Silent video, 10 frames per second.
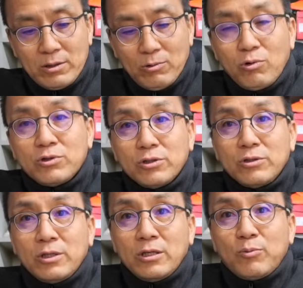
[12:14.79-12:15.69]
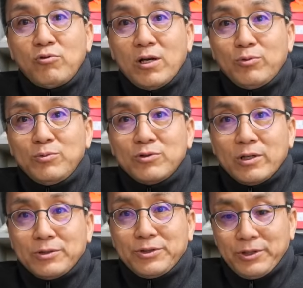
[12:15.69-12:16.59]
혹 저는 이제 이게 불량품인 줄
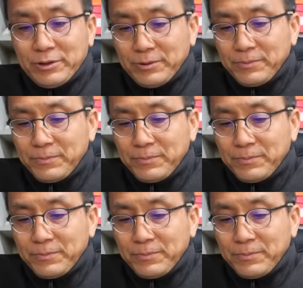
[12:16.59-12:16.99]
알았어요.